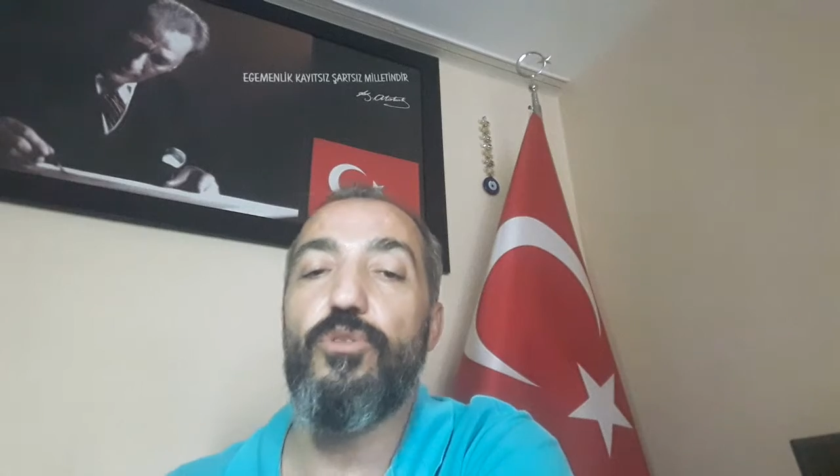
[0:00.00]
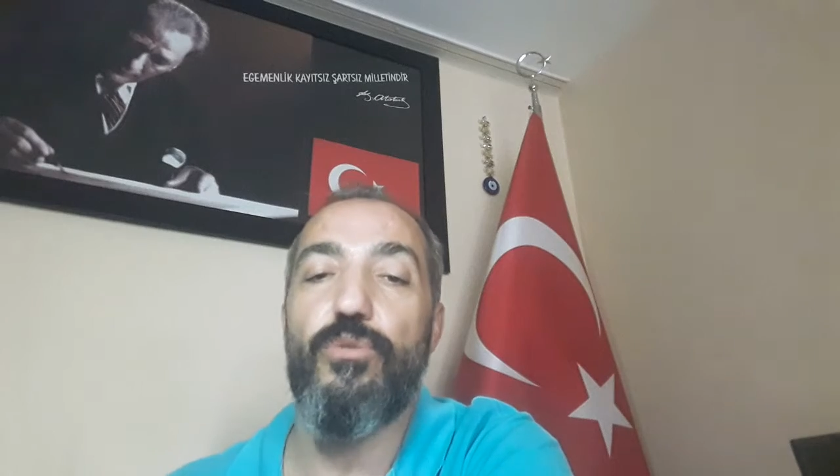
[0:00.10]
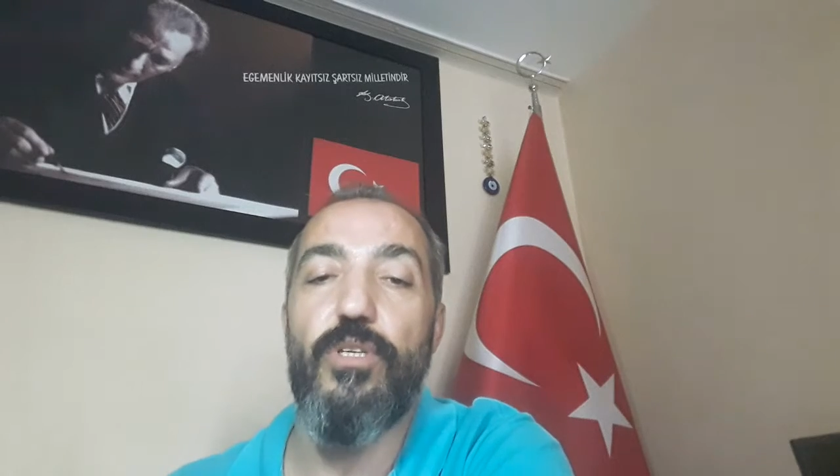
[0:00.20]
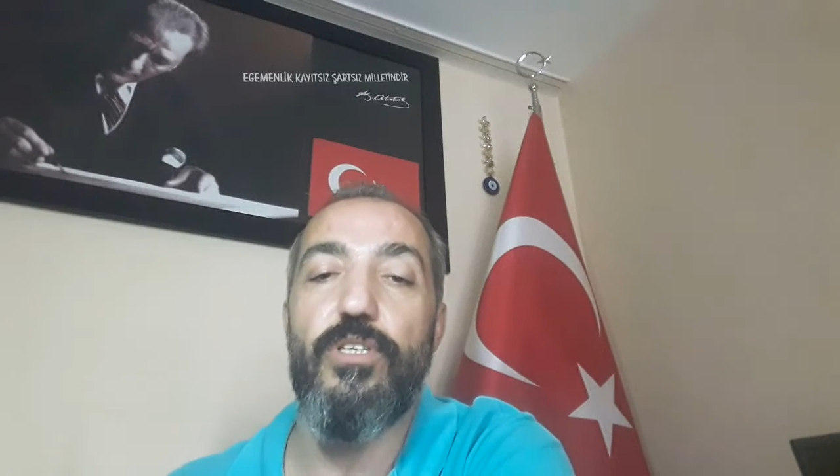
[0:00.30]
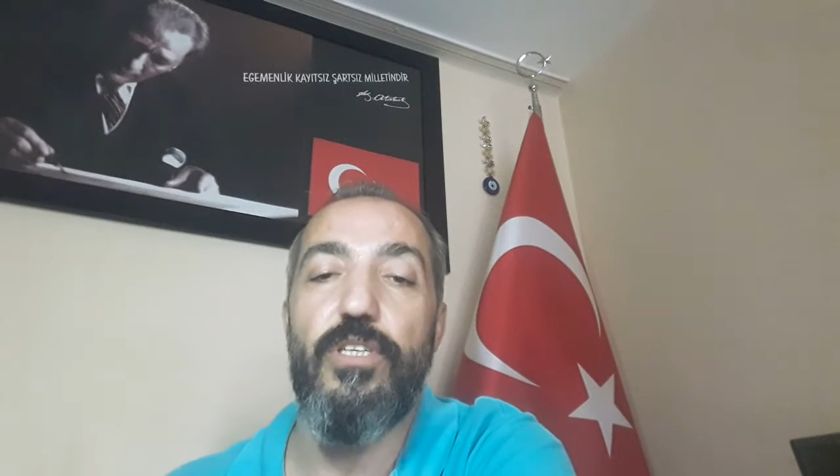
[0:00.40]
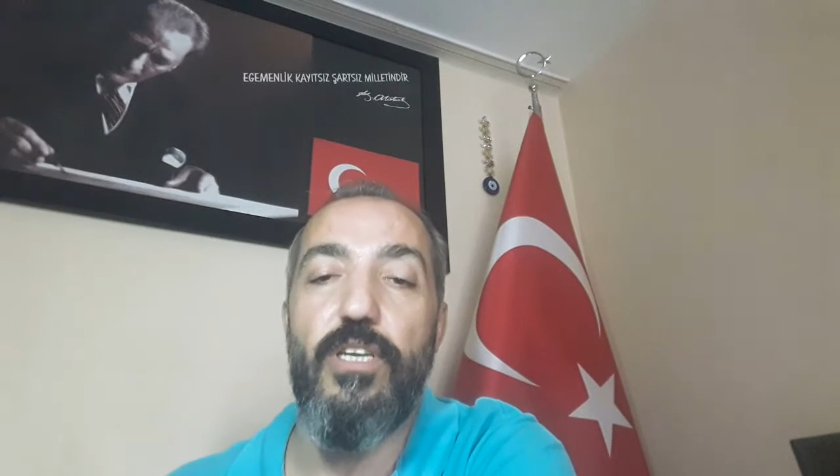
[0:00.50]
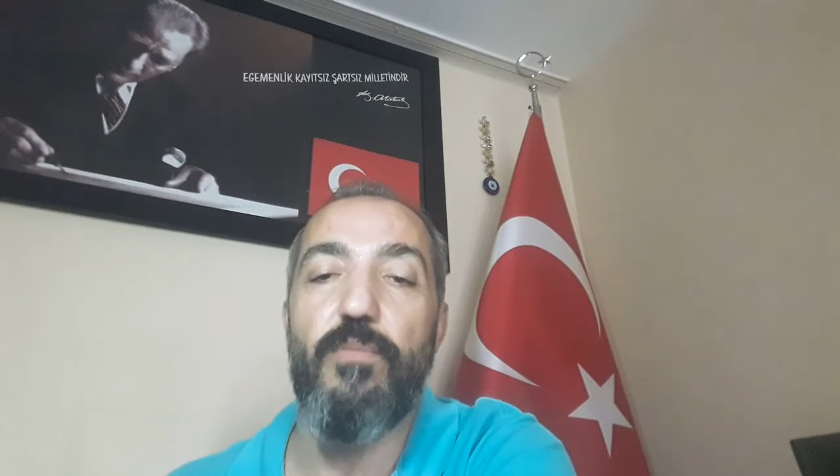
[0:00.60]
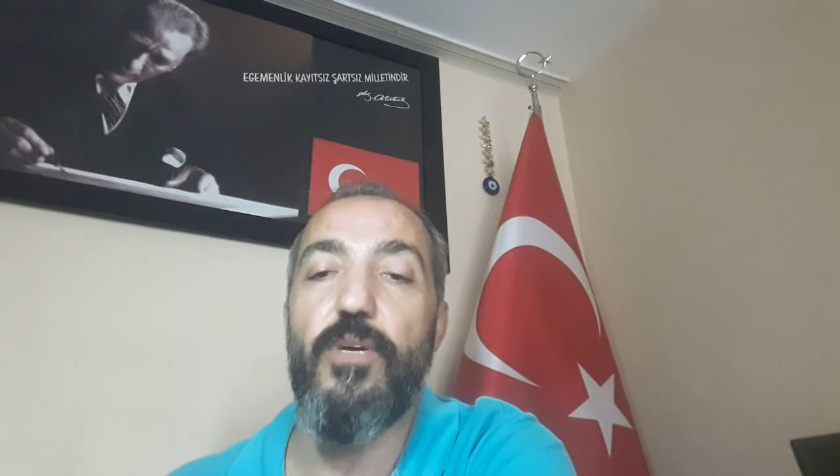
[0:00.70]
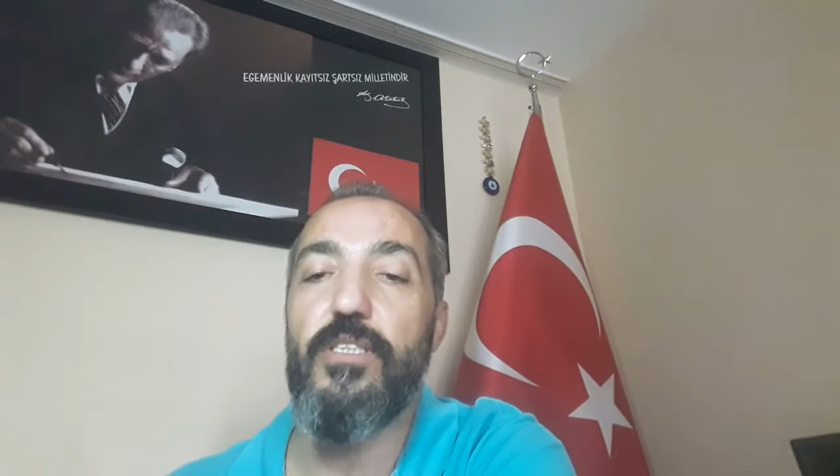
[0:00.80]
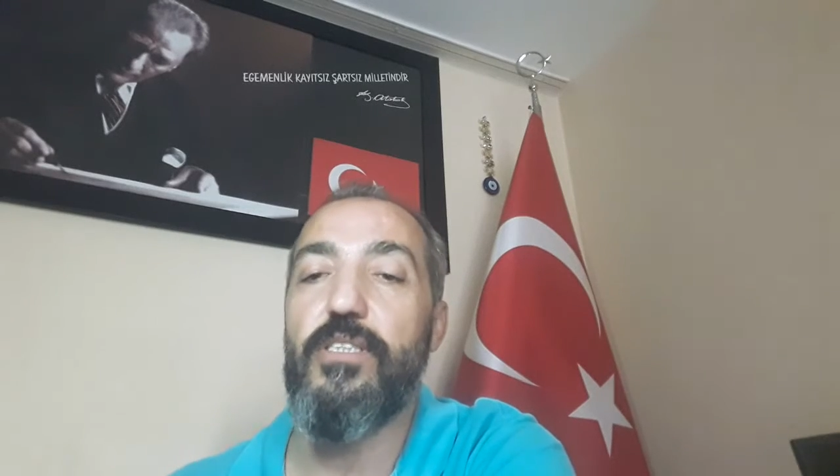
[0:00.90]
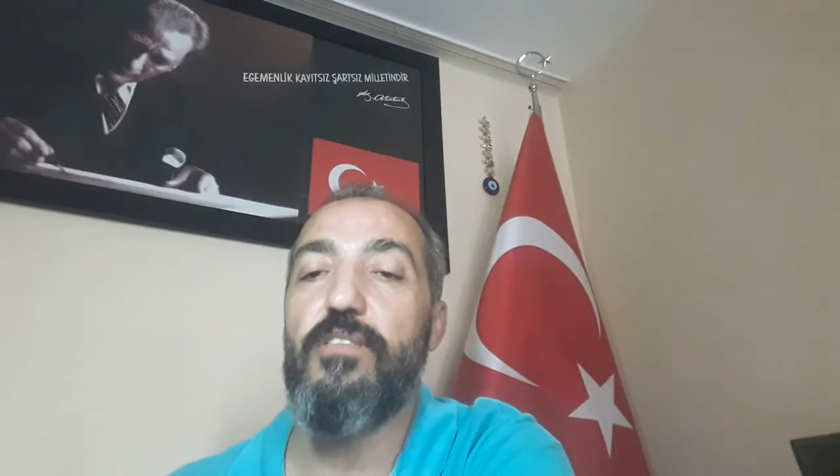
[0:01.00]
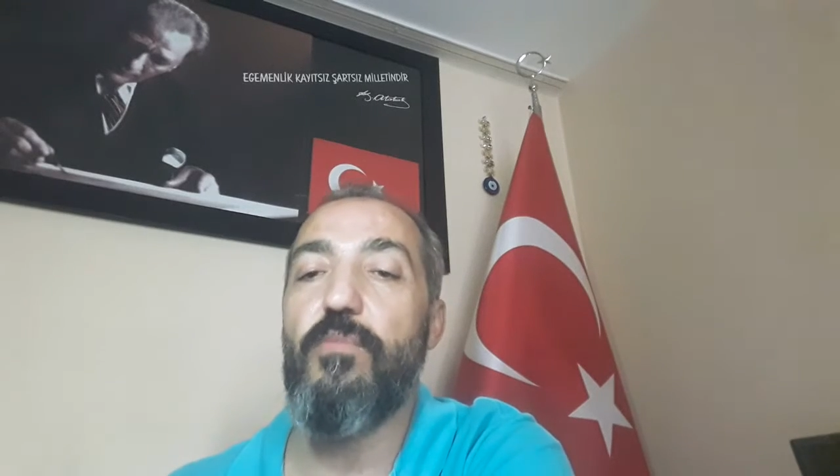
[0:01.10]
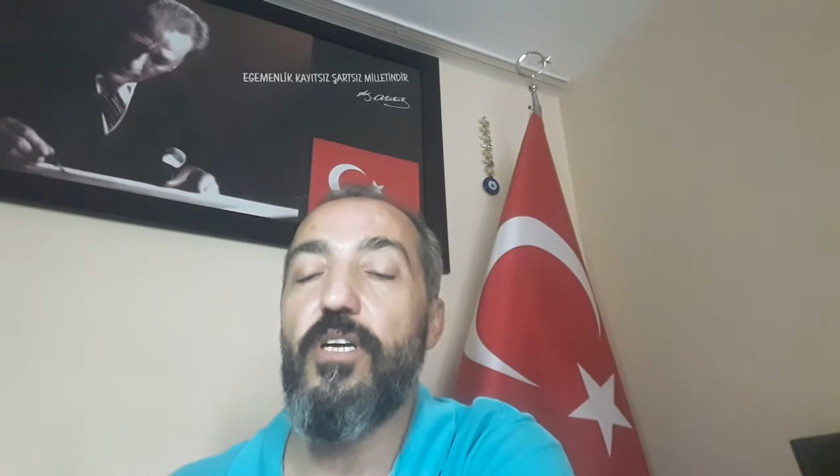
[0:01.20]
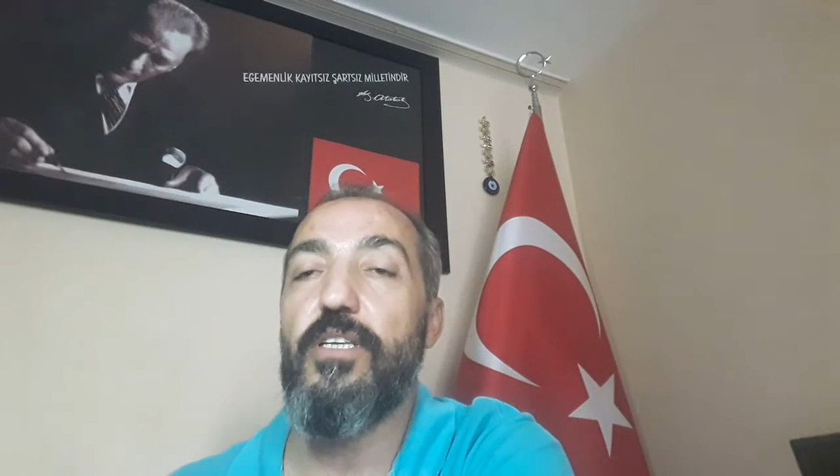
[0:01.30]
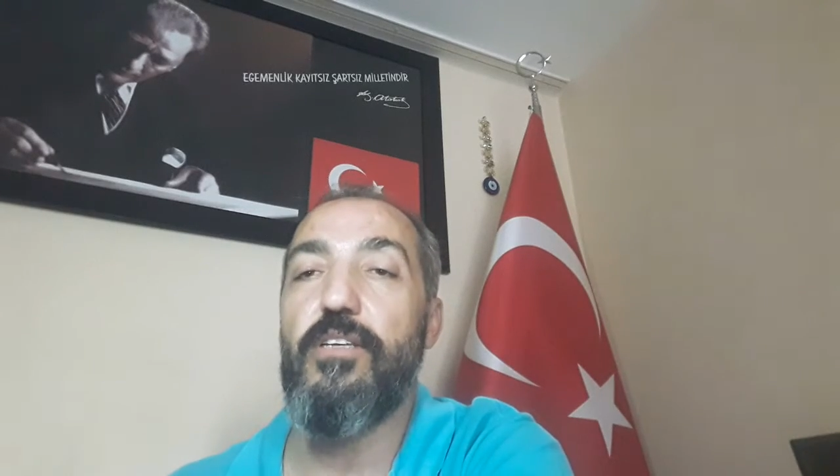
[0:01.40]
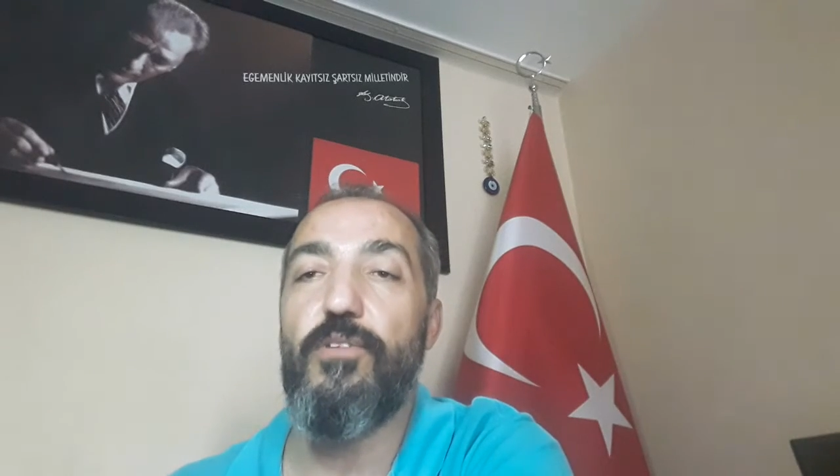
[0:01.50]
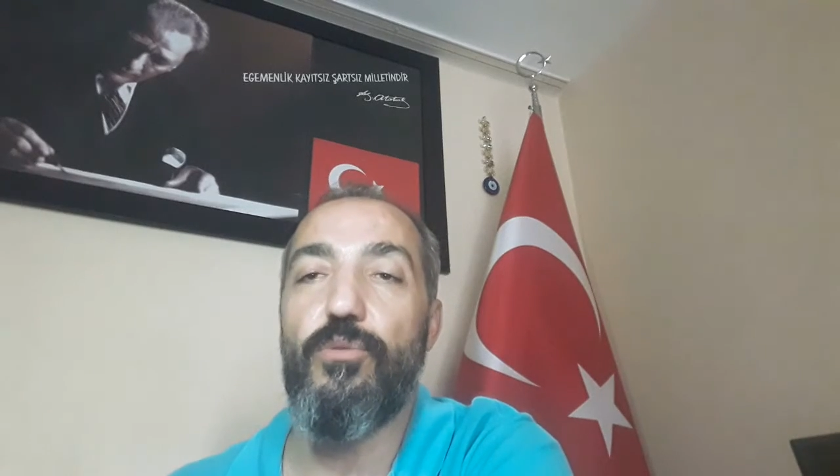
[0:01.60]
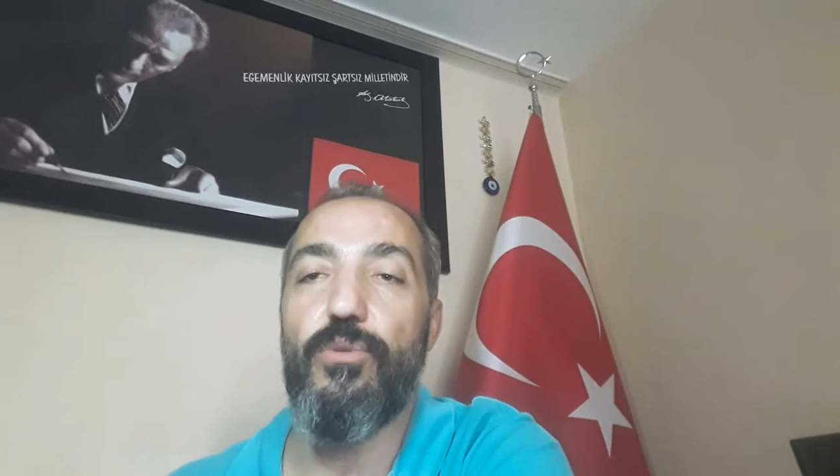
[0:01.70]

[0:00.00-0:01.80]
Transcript: süreciyle maddi manevi